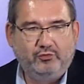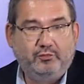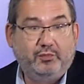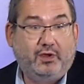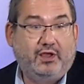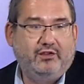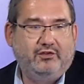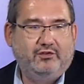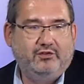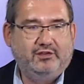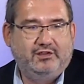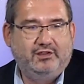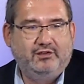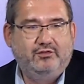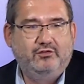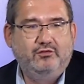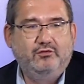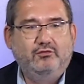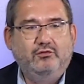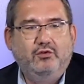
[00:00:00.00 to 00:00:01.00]
une
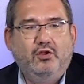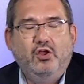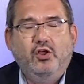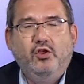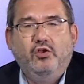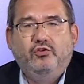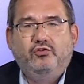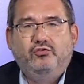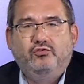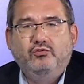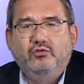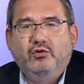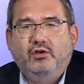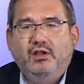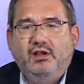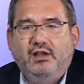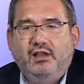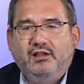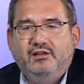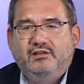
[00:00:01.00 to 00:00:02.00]
présentation sur
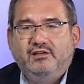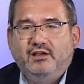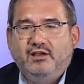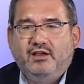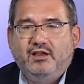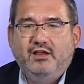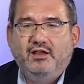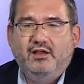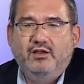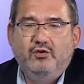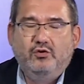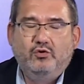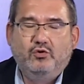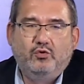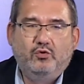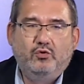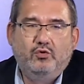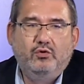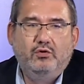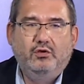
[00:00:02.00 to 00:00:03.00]
l'intérêt, le
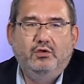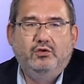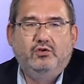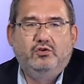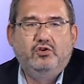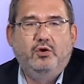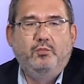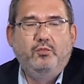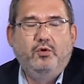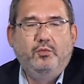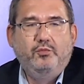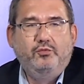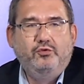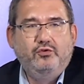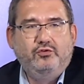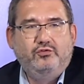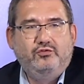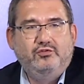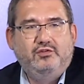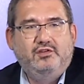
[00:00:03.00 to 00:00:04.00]
rôle, comment
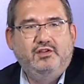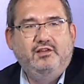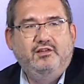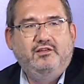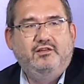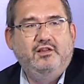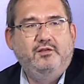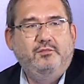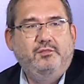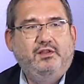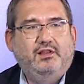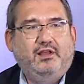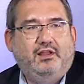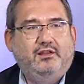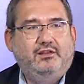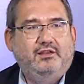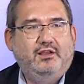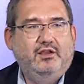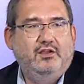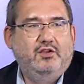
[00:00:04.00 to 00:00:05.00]
mieux utiliser le mitre
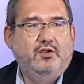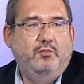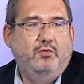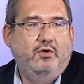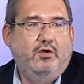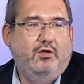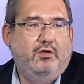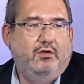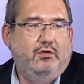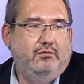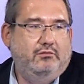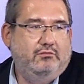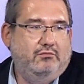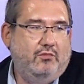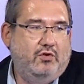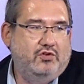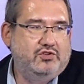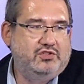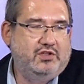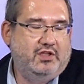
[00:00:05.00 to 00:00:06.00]
attaque, comment
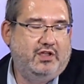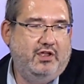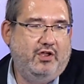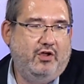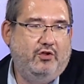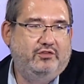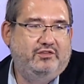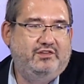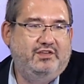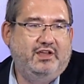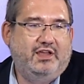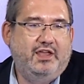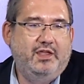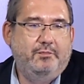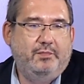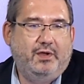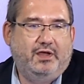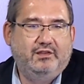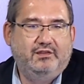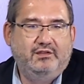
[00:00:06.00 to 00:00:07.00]
je en tirer
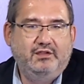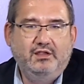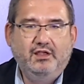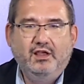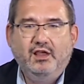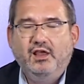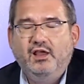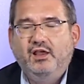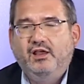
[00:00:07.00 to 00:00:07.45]
parti,